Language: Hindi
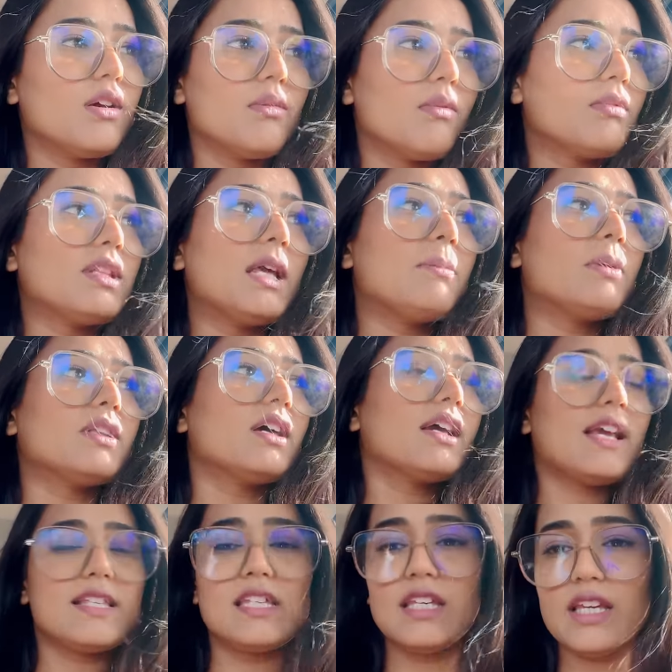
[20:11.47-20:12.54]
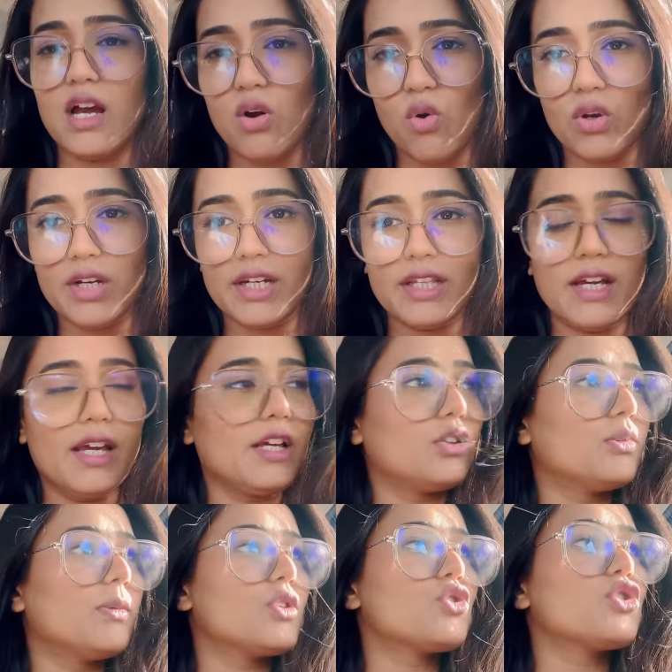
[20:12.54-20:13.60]
नहीं पता कैसी क्या क्वालिटी आएगी
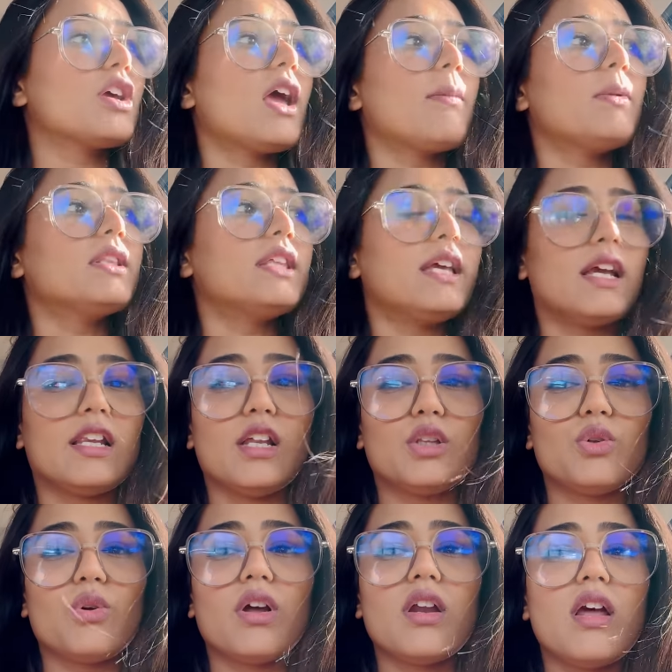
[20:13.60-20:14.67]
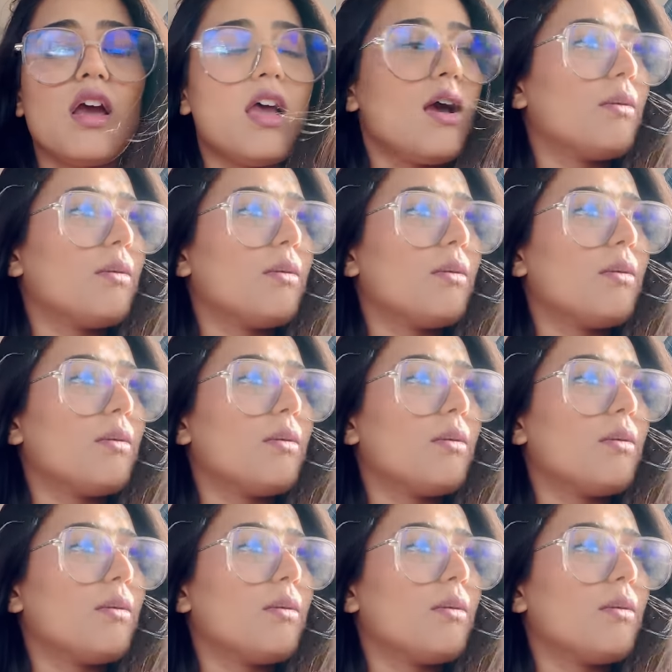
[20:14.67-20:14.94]
तो मैंने सोचा हाँ मैं देख लेती हूँ अगर